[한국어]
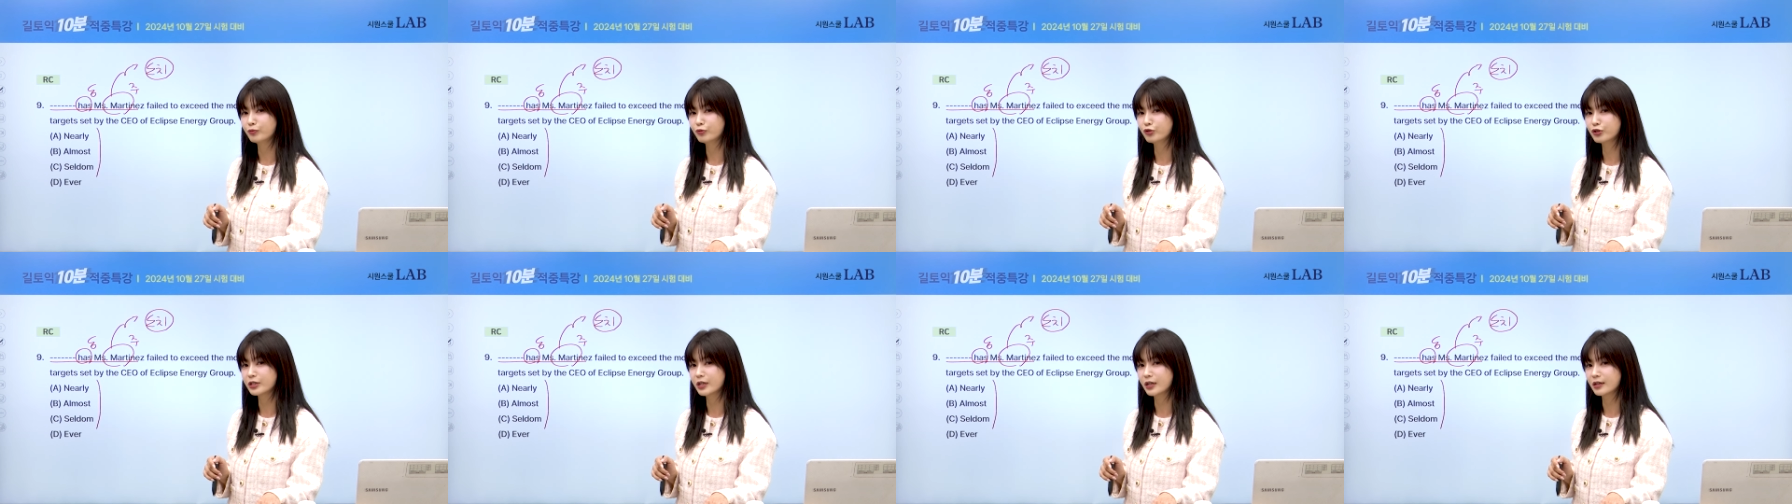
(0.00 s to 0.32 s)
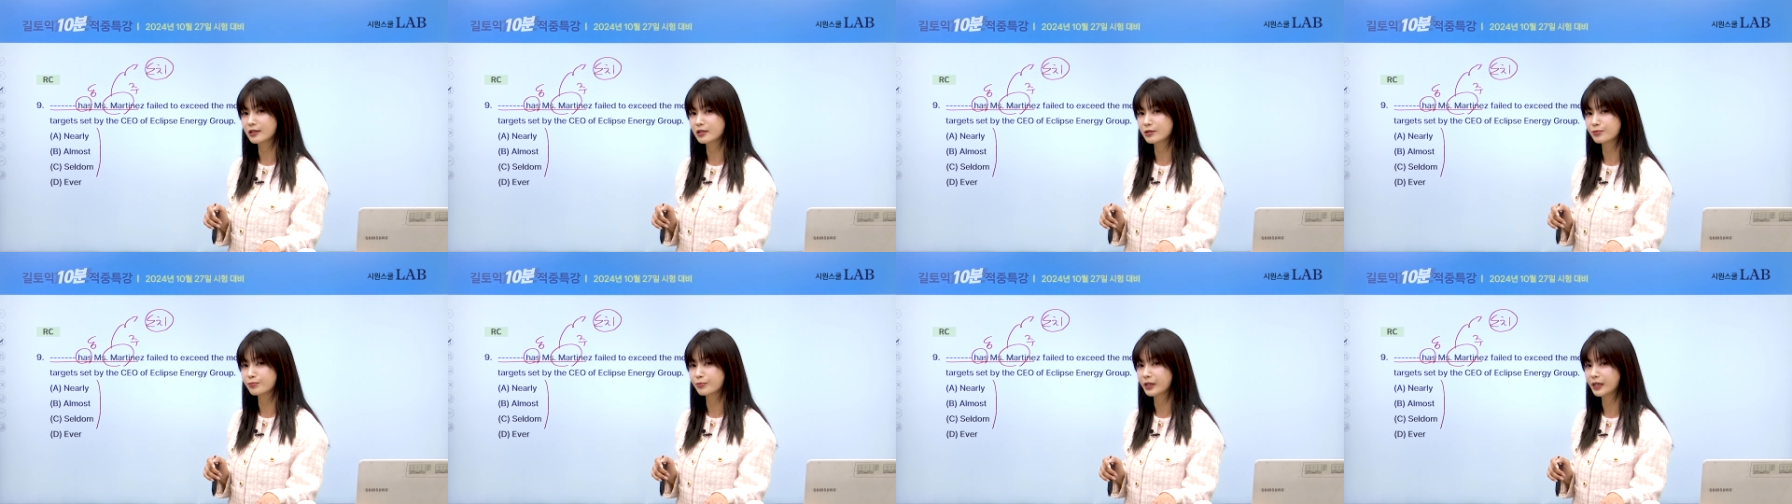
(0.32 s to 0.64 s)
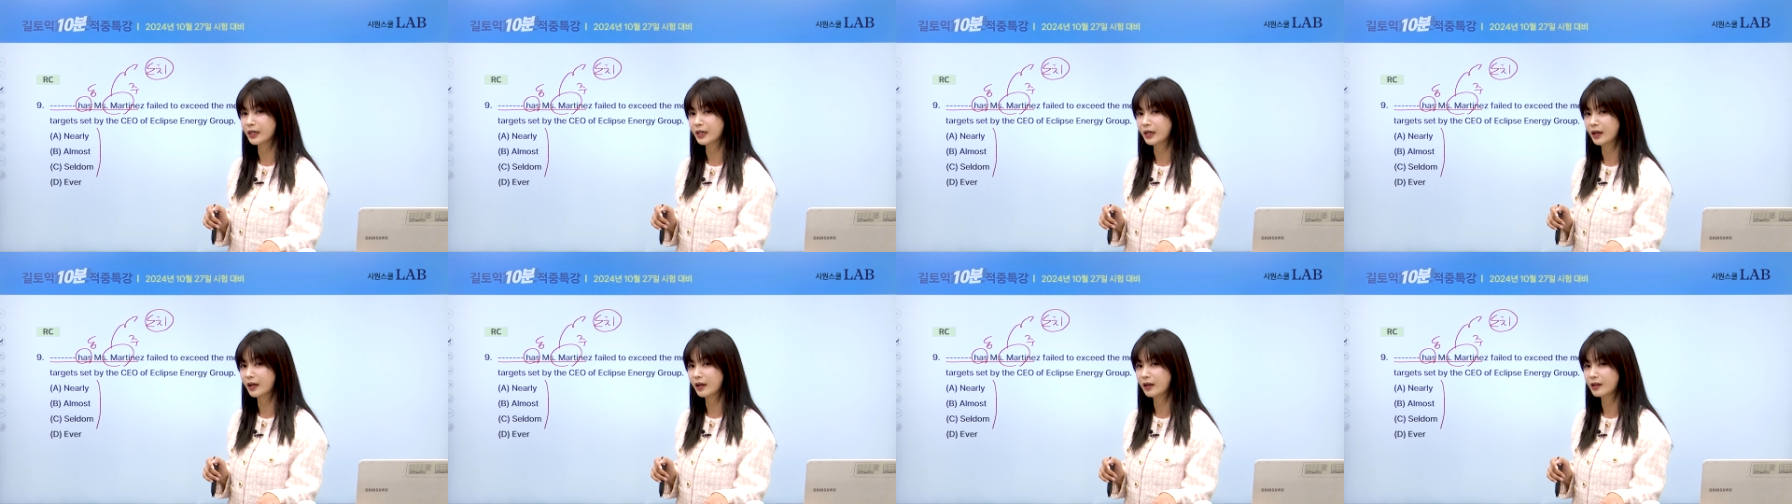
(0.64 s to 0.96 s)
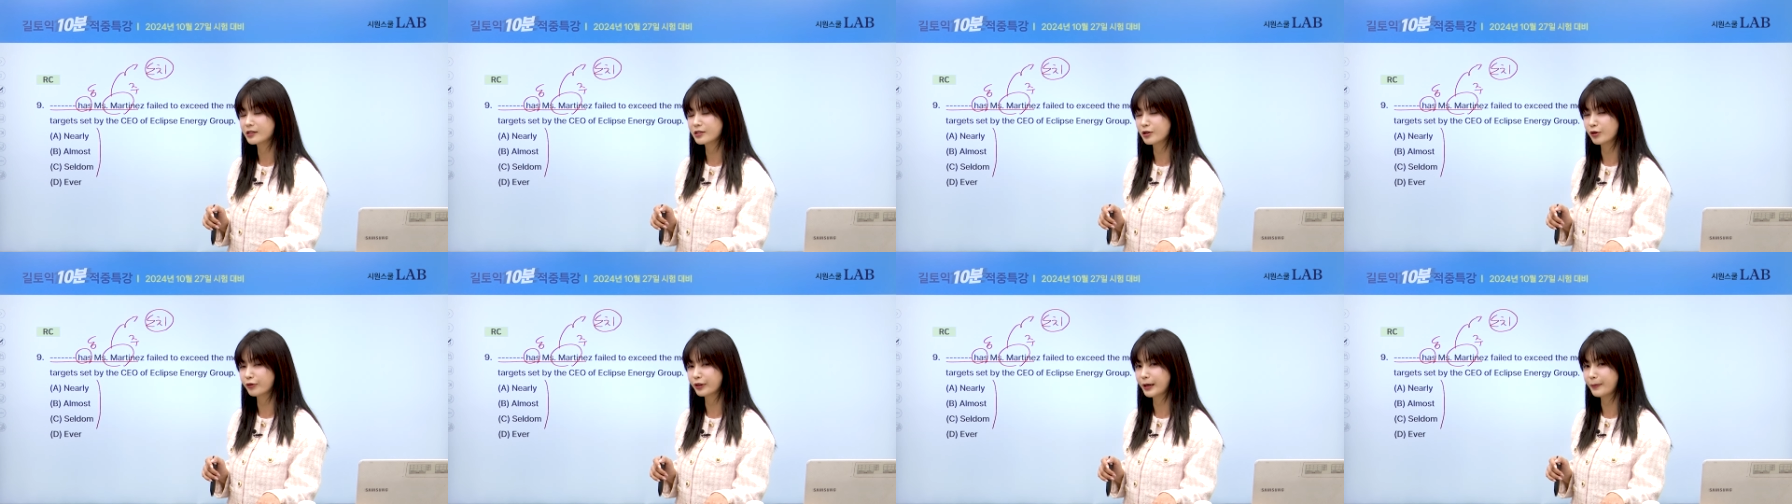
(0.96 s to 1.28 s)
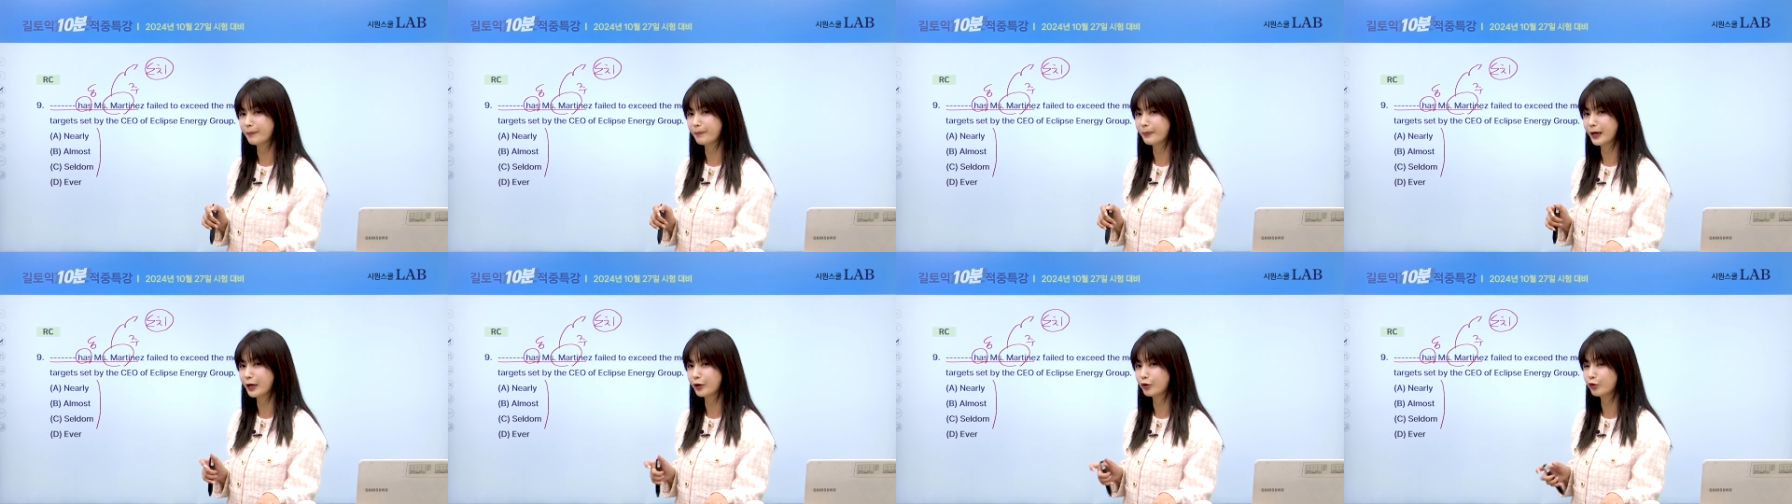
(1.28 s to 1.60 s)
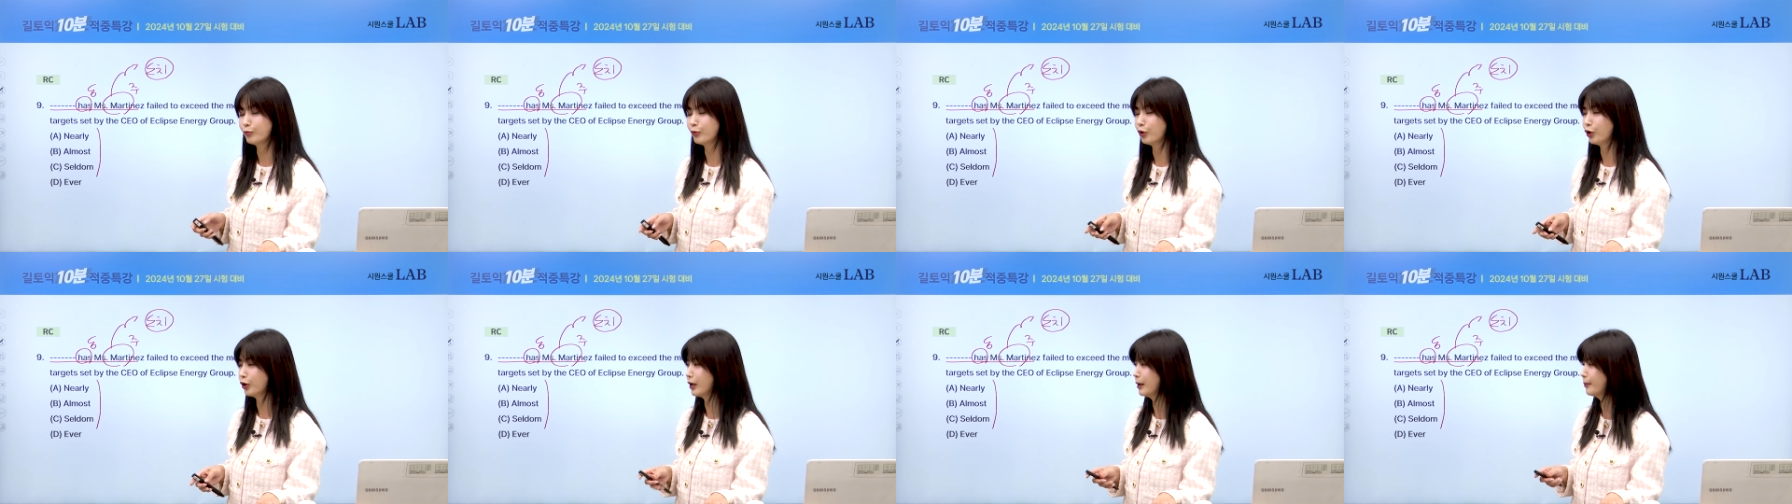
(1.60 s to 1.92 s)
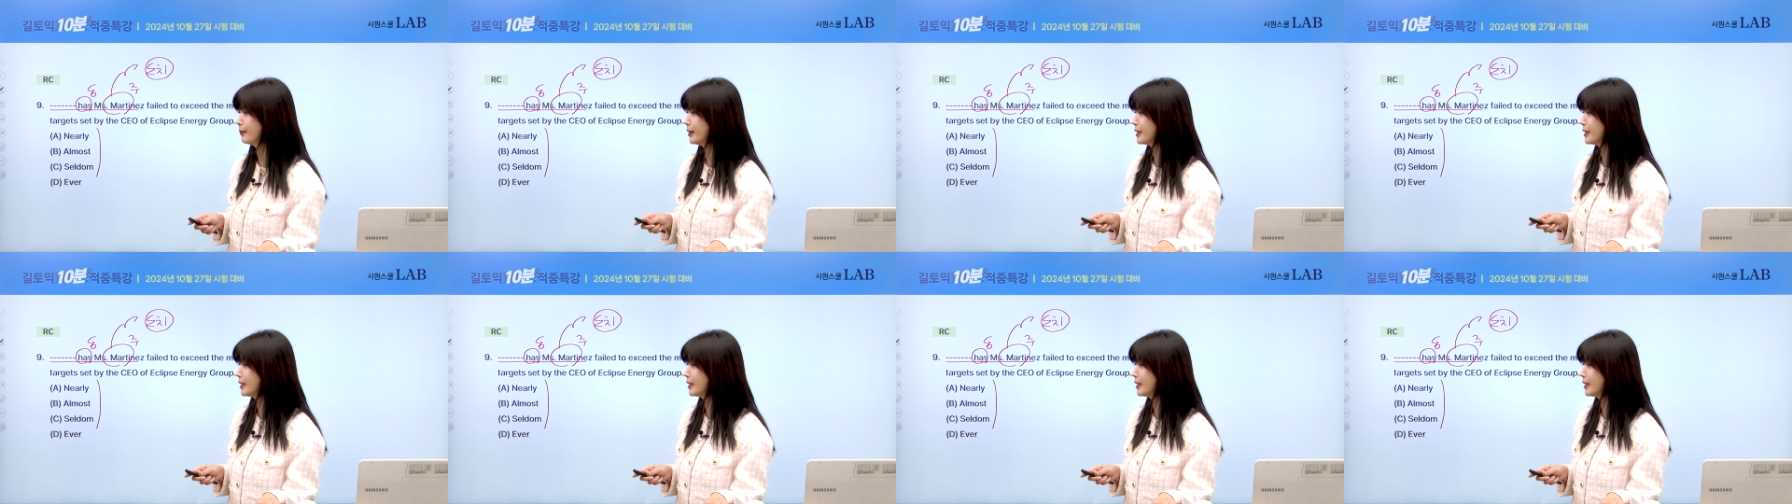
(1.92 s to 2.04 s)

문제였습니다. 정답 바로 뭐가